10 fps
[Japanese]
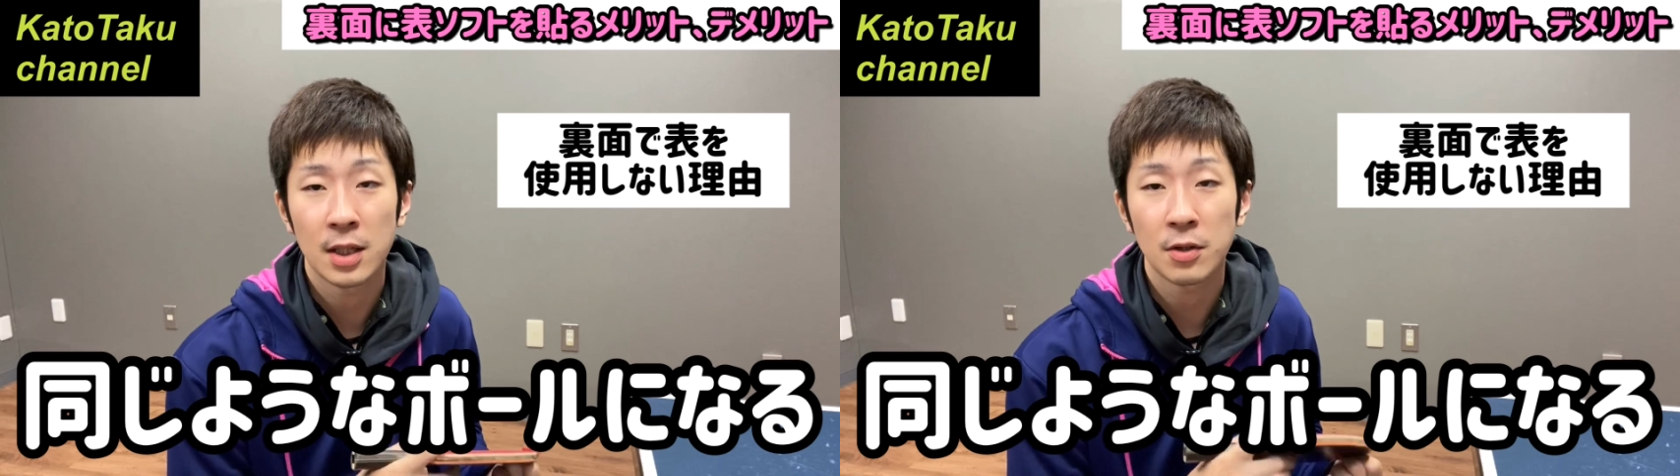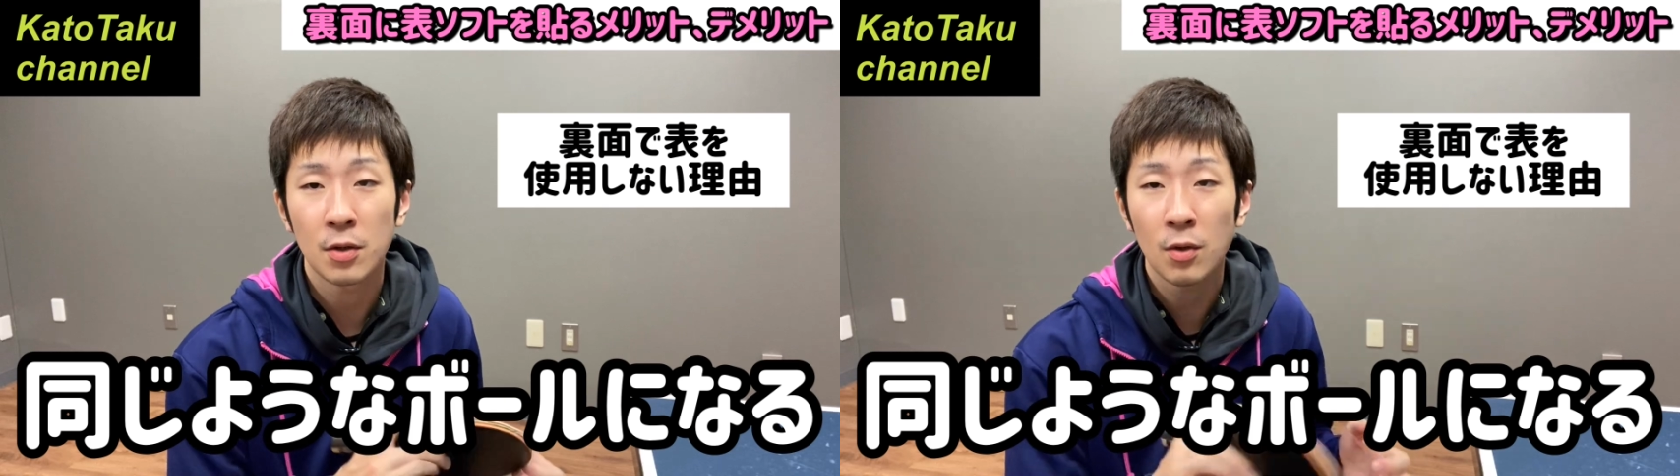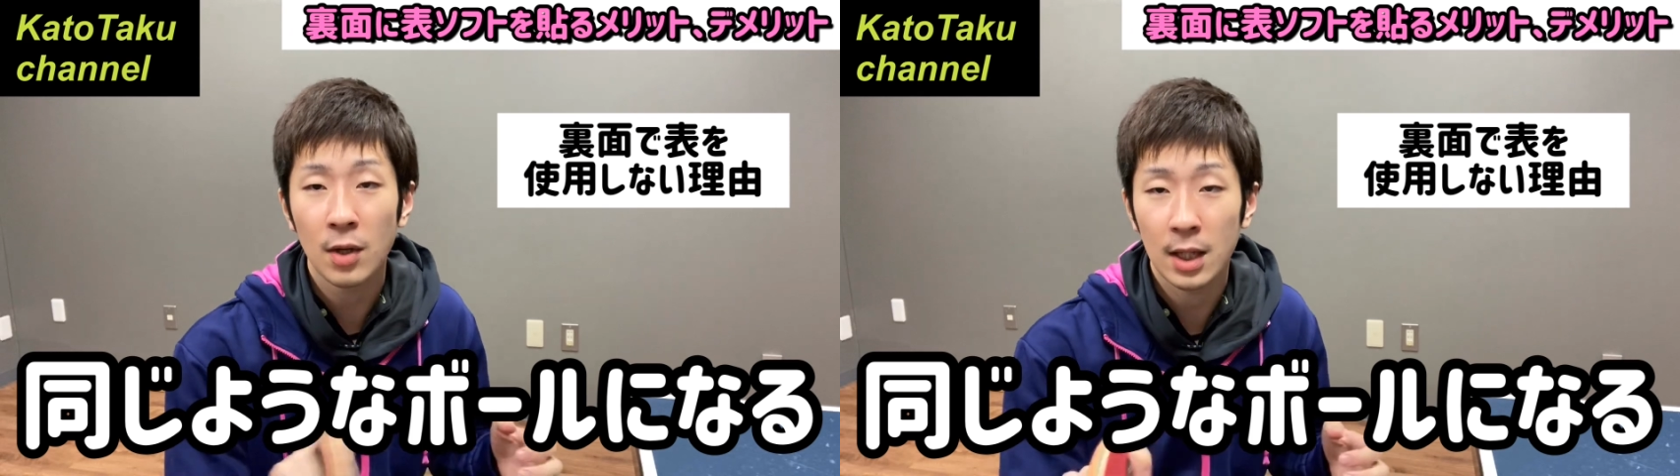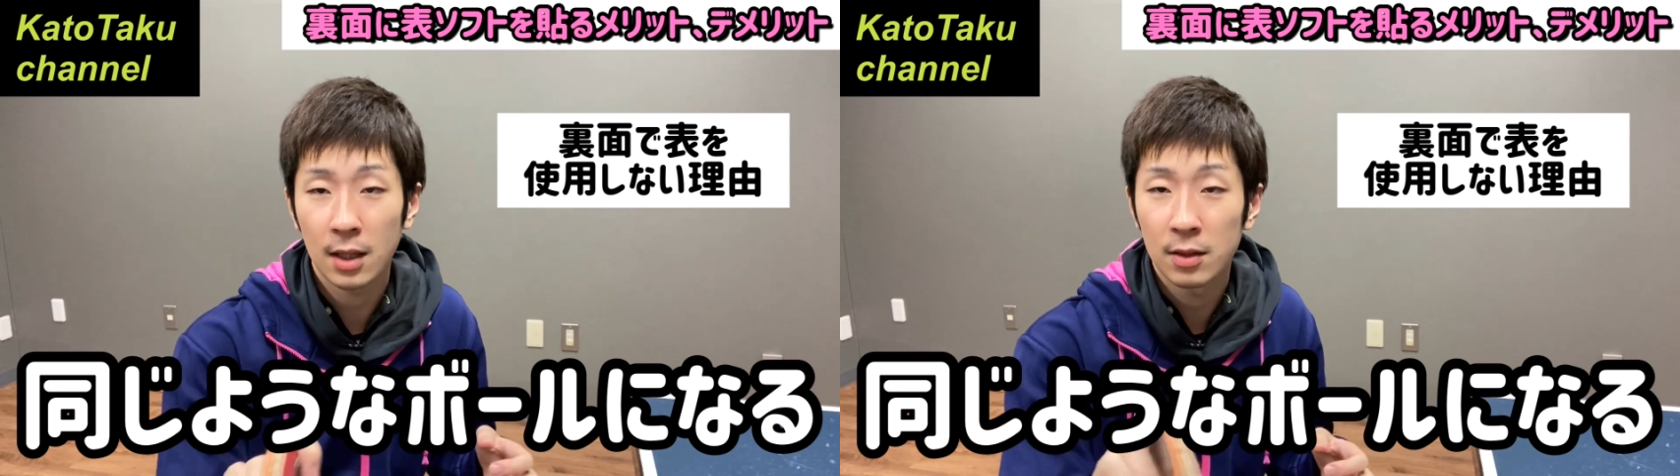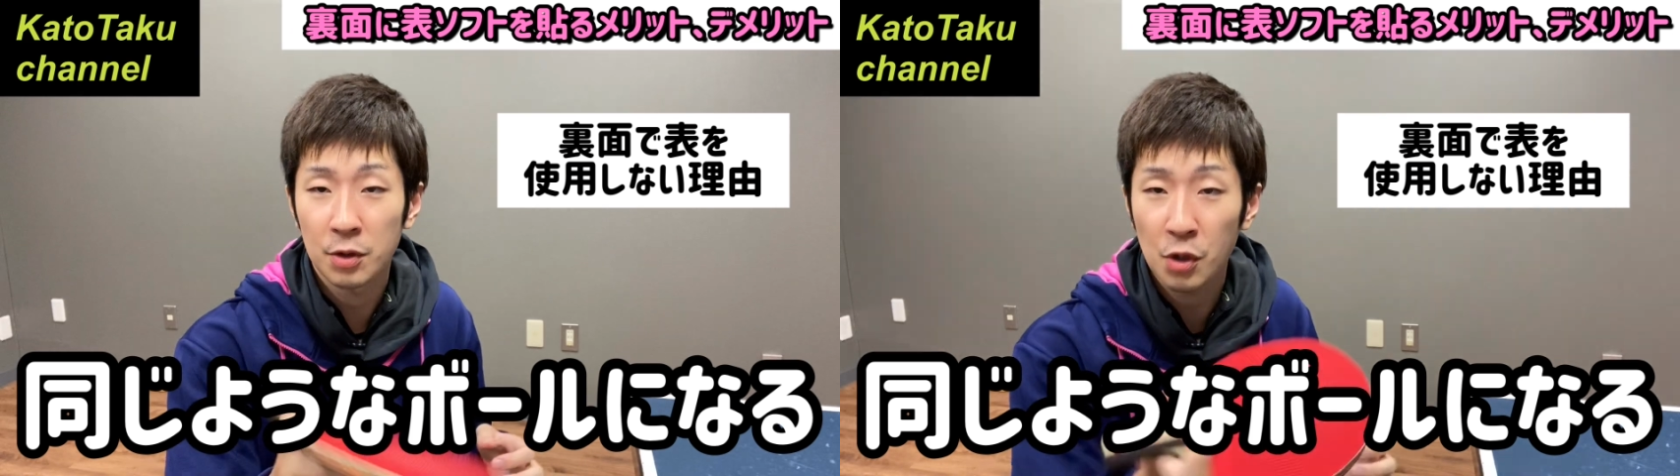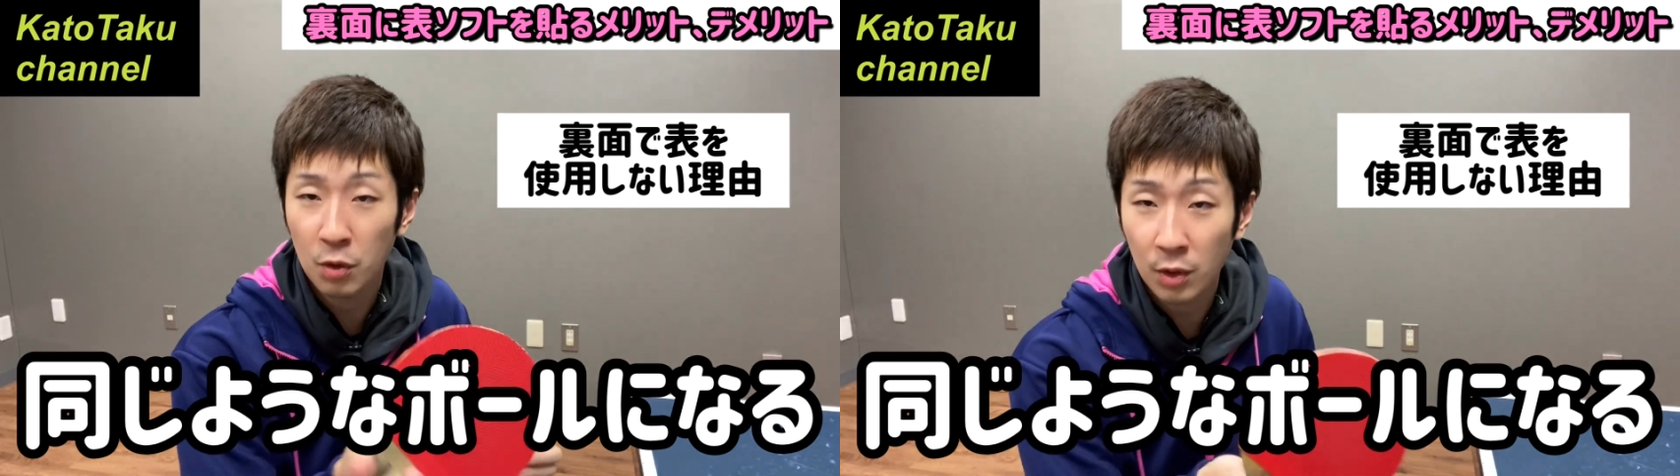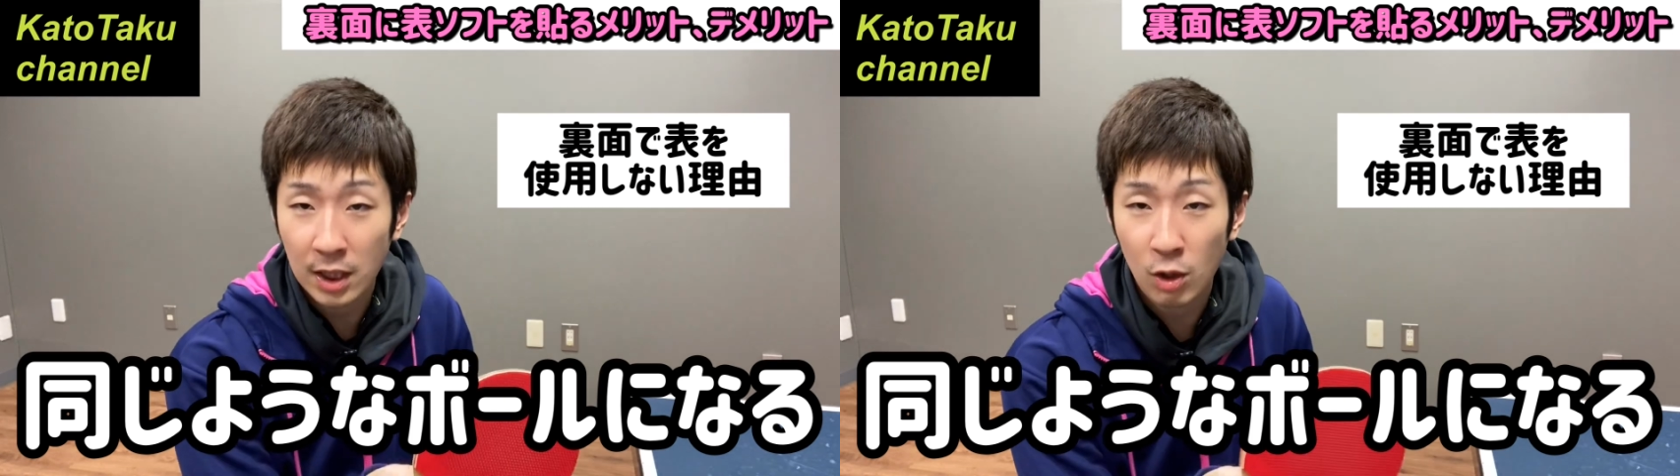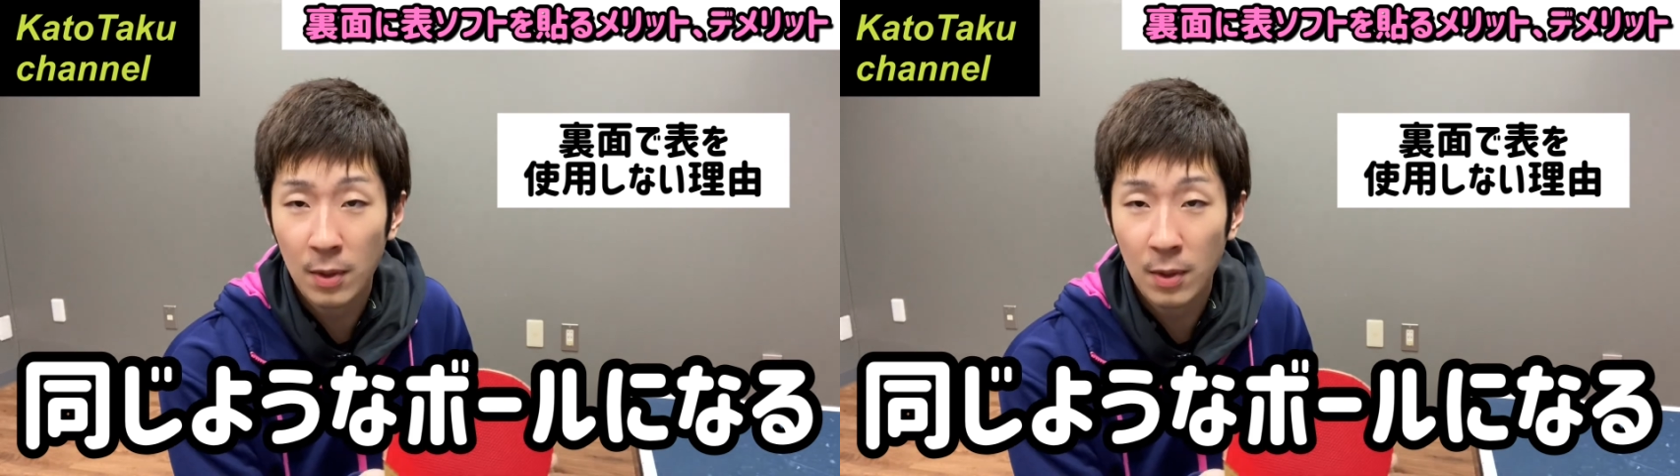結局フォアショートが止